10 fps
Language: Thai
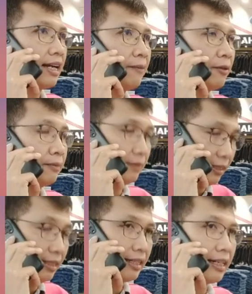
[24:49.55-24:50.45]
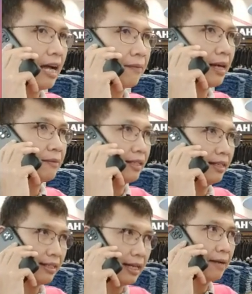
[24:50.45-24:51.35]
ครับผมครับครับเจ๊
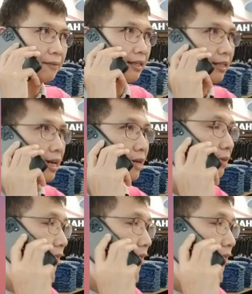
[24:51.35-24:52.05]
ครับครับครั